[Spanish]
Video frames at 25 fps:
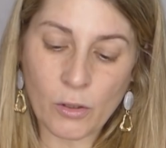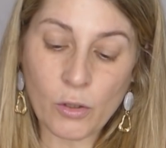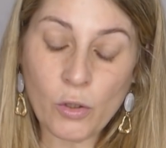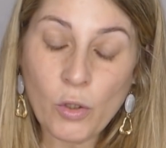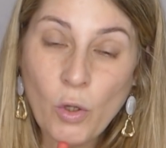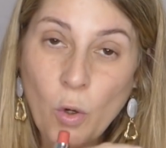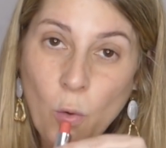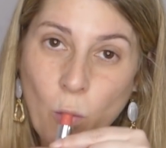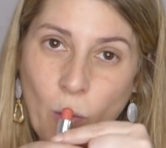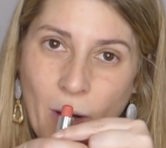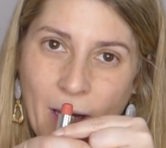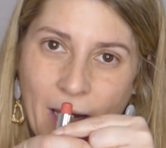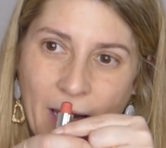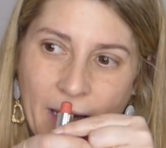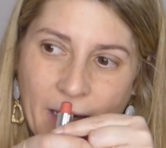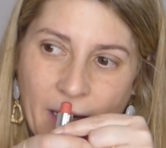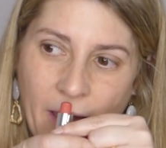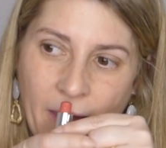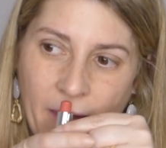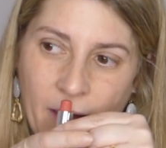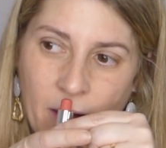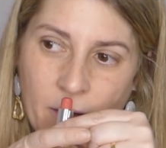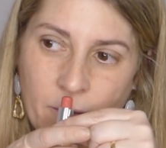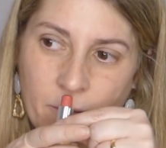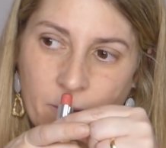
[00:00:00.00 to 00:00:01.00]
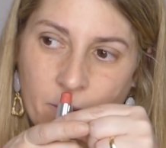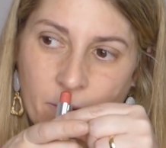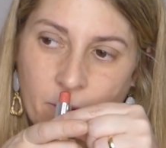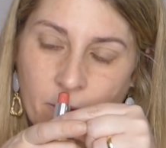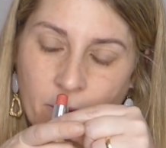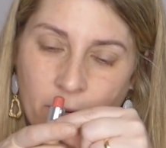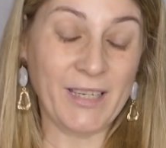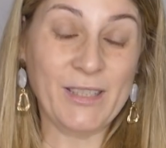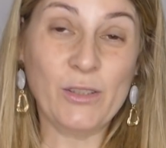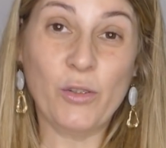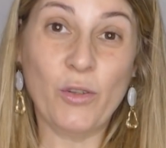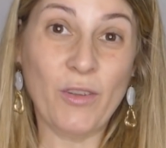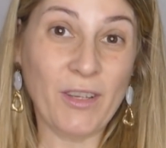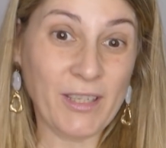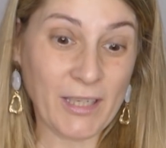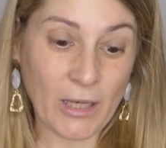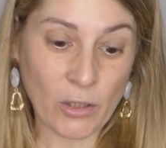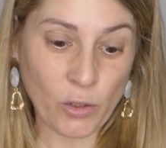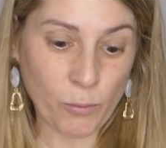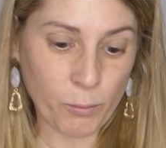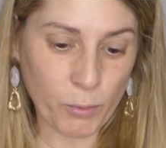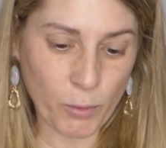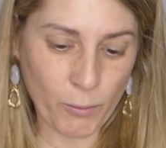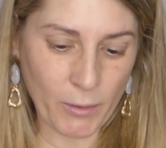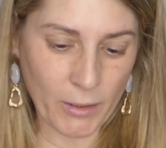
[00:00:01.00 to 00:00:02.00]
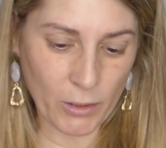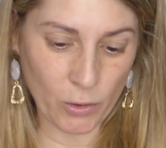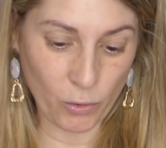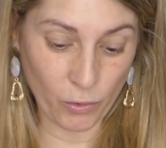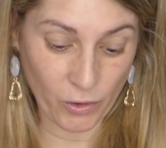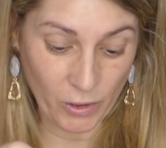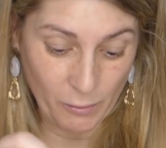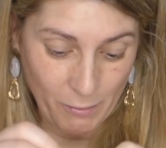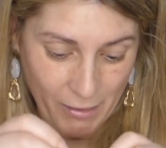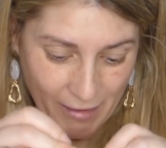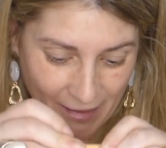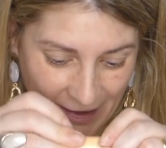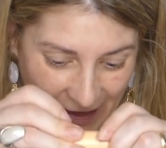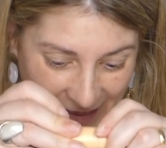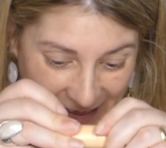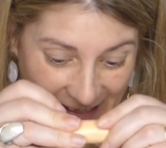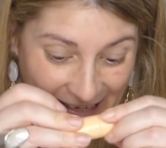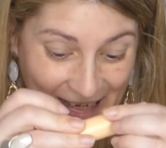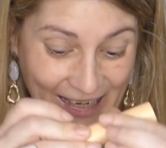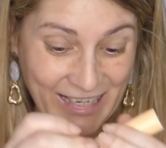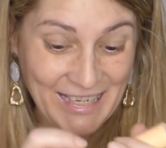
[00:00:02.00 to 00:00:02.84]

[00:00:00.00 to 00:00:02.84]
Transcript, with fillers: No huele a nada. Estoy deseando probarlo, de verdad.